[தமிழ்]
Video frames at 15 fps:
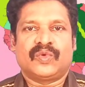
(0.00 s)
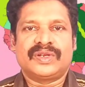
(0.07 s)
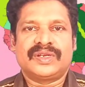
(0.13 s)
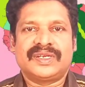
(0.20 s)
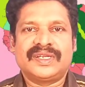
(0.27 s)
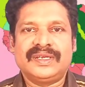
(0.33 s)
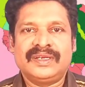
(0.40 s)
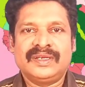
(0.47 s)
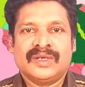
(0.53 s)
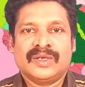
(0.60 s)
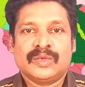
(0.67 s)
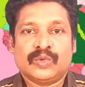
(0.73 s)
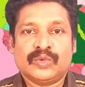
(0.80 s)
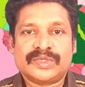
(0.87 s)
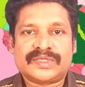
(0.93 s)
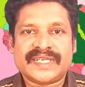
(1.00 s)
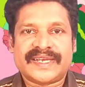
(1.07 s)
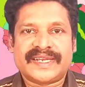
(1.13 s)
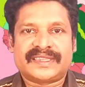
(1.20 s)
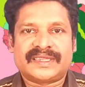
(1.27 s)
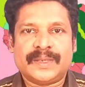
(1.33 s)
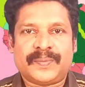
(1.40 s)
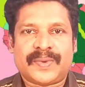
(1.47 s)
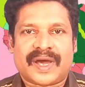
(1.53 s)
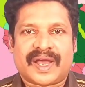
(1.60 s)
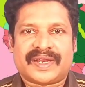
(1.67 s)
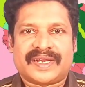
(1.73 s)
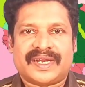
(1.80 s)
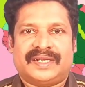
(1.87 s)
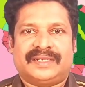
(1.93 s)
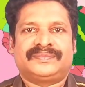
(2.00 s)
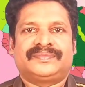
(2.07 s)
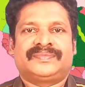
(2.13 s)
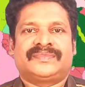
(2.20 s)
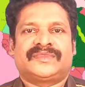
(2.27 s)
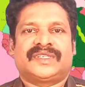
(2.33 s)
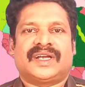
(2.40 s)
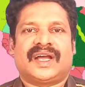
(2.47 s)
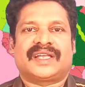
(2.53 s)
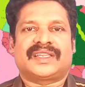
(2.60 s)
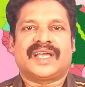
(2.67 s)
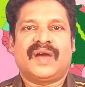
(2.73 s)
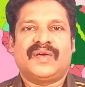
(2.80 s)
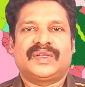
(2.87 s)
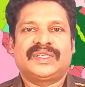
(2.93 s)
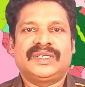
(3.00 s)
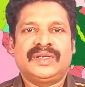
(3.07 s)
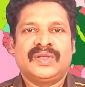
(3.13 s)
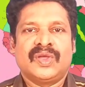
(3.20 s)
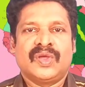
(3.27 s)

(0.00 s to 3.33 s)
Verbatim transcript: ஒன்று உச்சரித்து பாருங்கள் அதாவது